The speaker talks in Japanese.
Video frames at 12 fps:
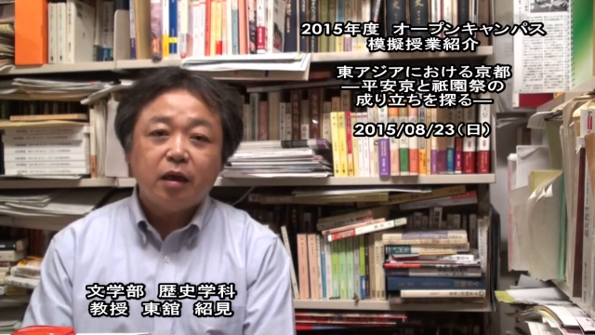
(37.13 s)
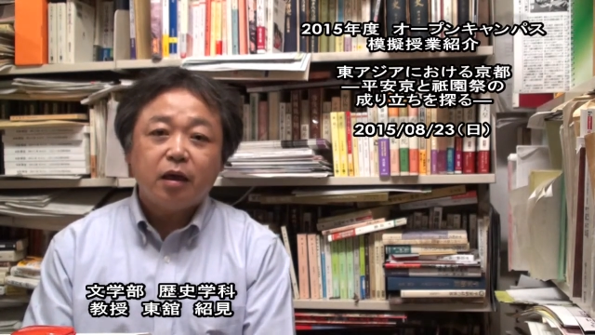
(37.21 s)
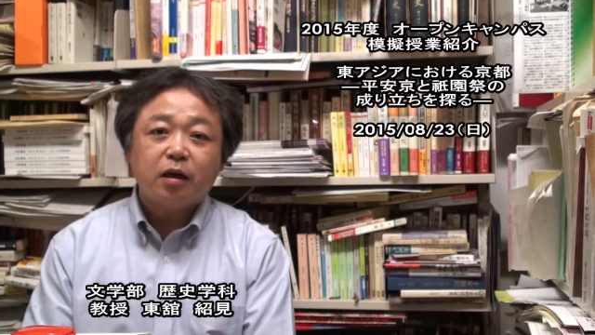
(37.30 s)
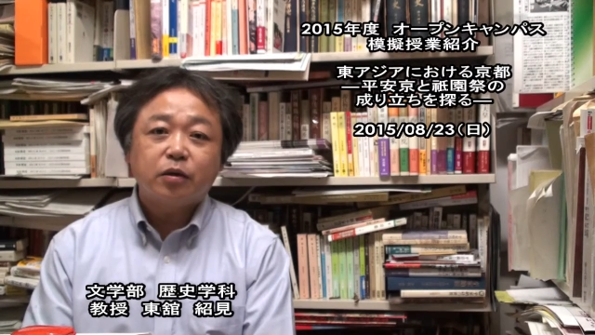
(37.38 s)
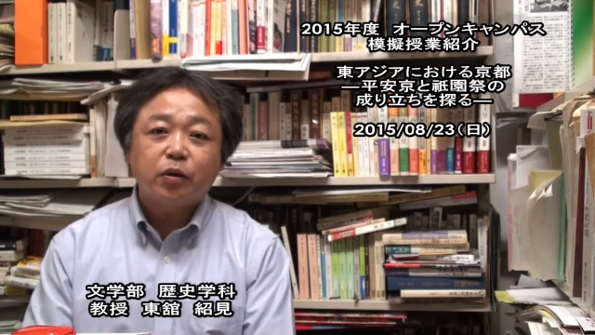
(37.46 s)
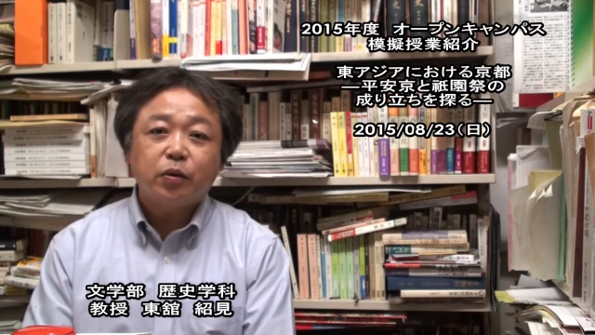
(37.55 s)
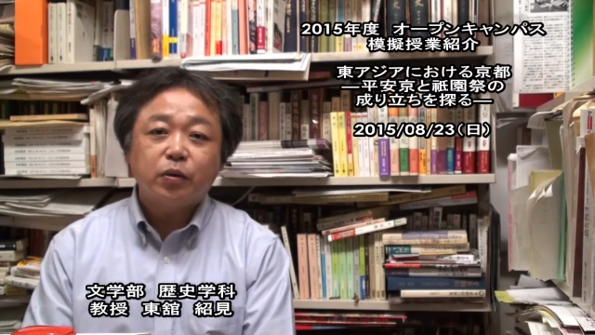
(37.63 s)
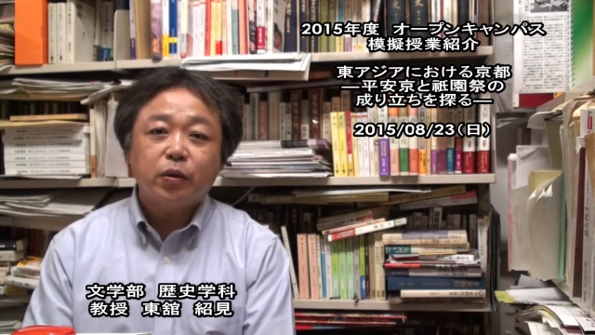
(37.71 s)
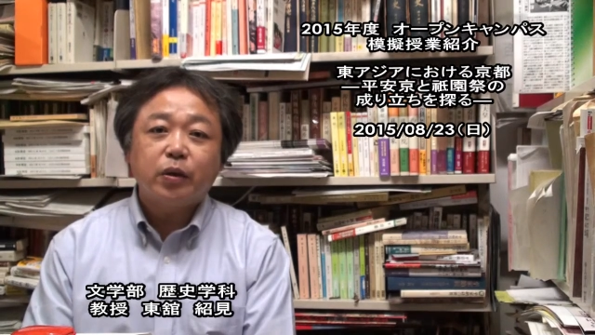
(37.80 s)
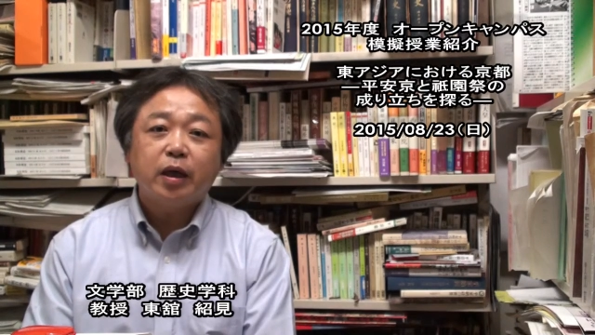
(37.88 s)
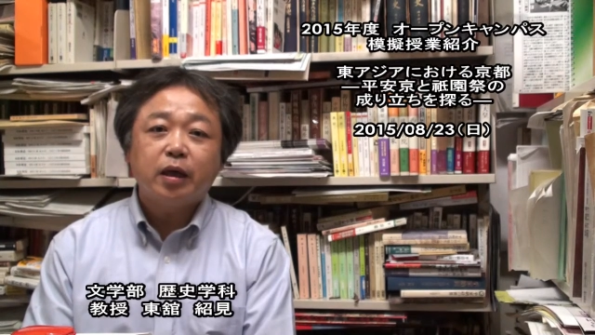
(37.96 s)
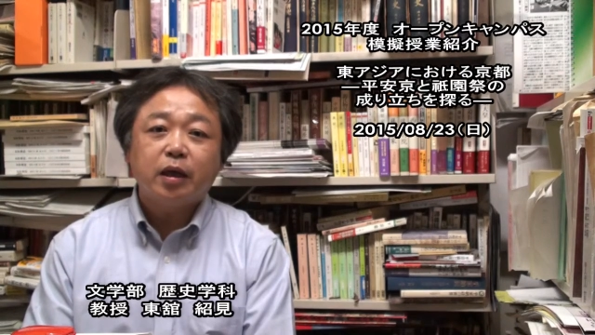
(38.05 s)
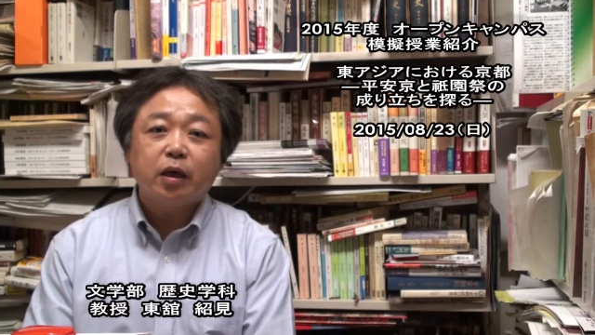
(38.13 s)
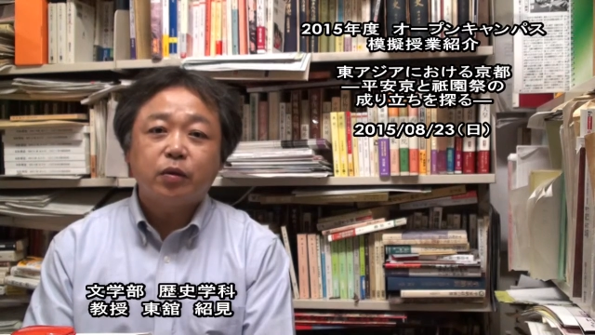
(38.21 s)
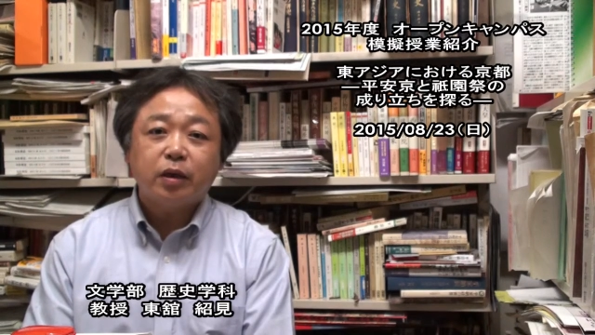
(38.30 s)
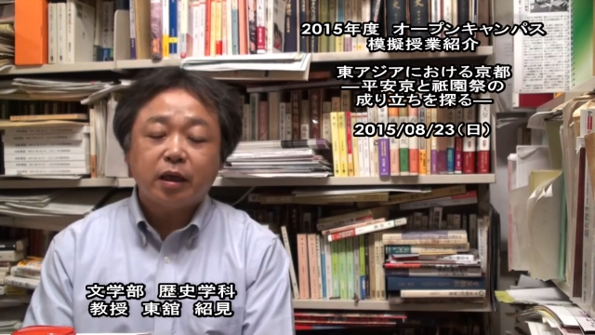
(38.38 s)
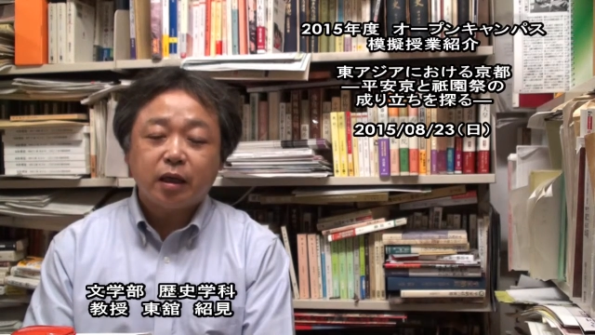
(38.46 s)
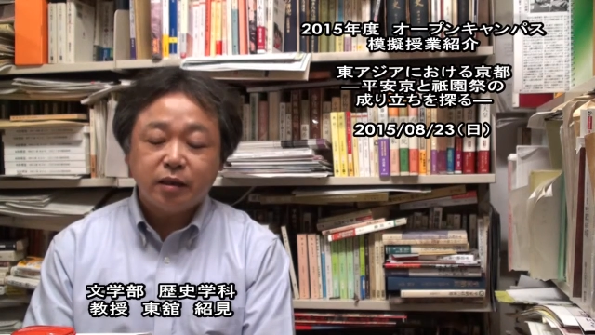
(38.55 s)
平安京の変化
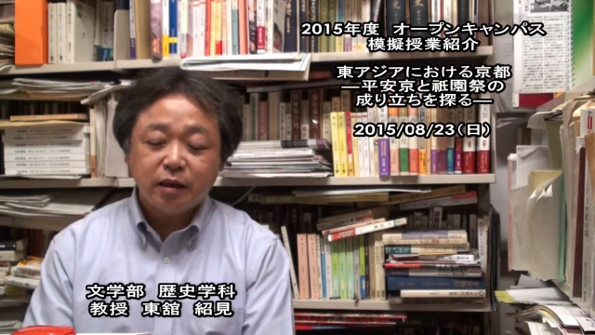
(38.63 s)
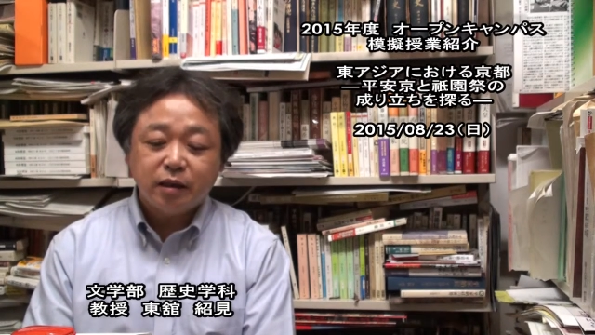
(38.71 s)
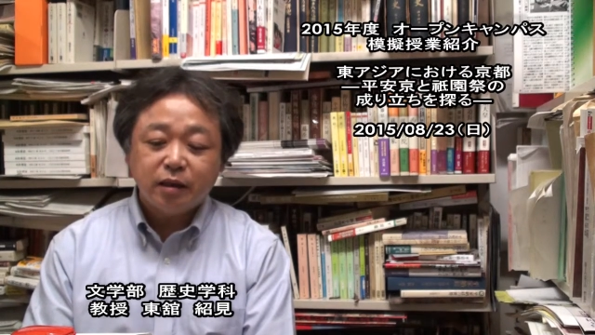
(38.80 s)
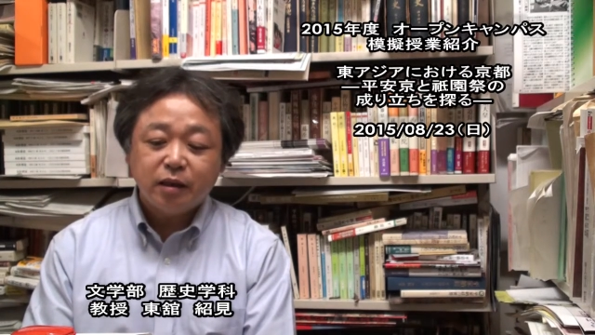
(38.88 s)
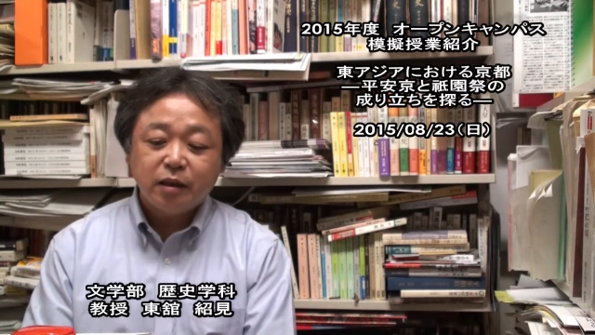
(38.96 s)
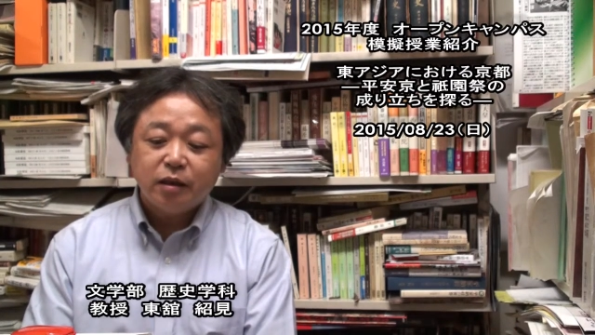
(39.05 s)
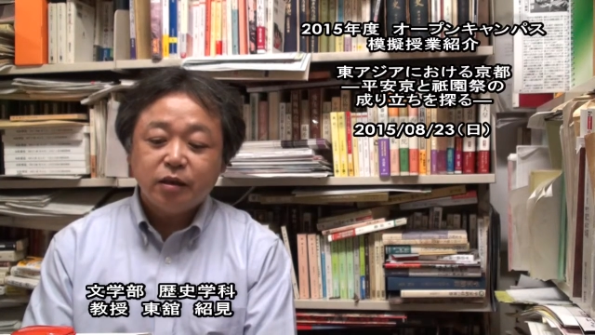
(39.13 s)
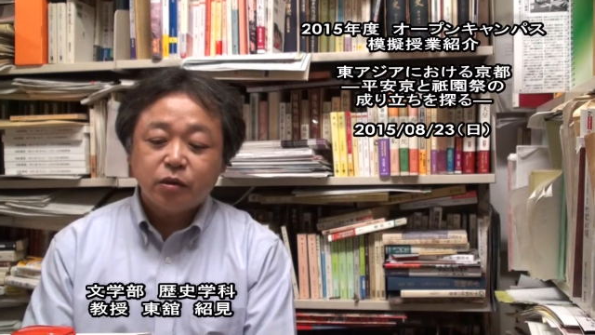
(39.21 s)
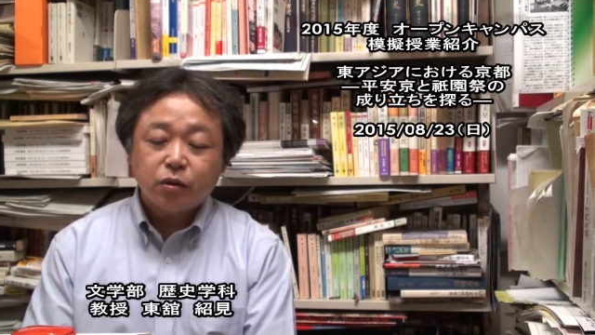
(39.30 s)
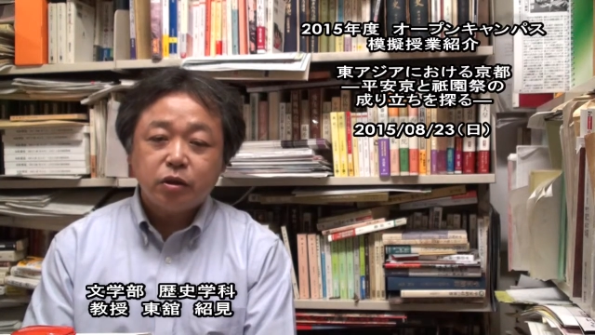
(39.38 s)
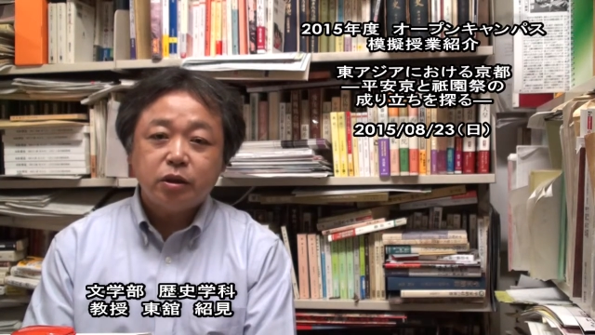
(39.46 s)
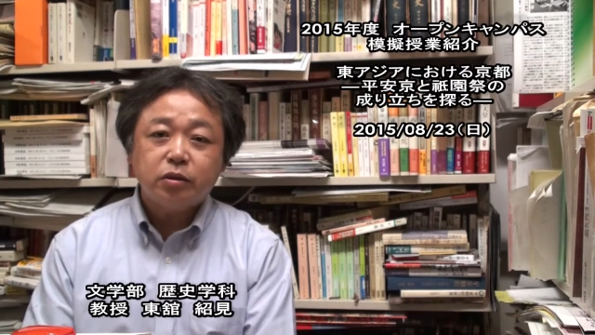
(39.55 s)
の中に少